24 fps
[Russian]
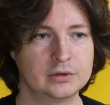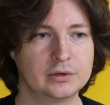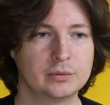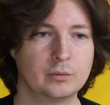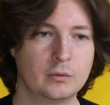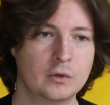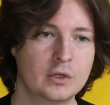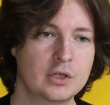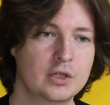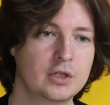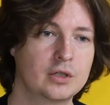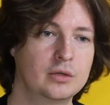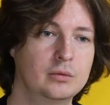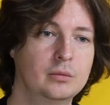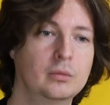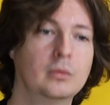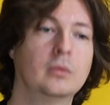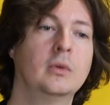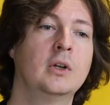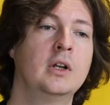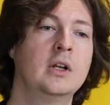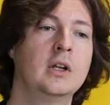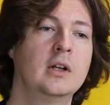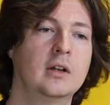
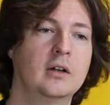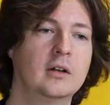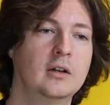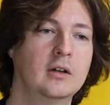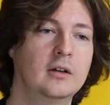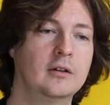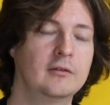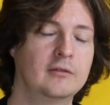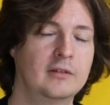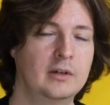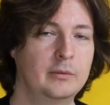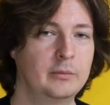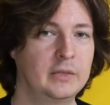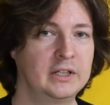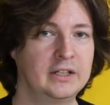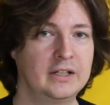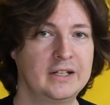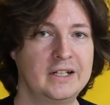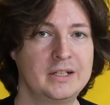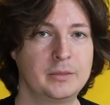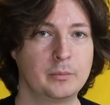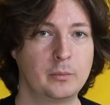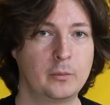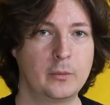сможем э, вам
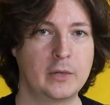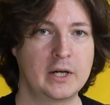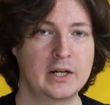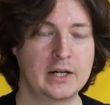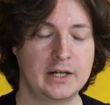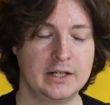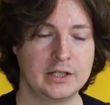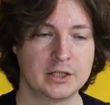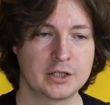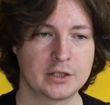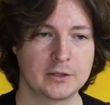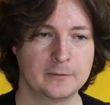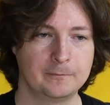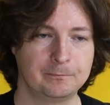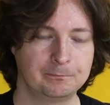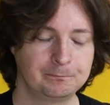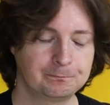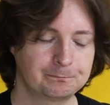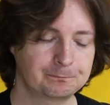отдать пораньше.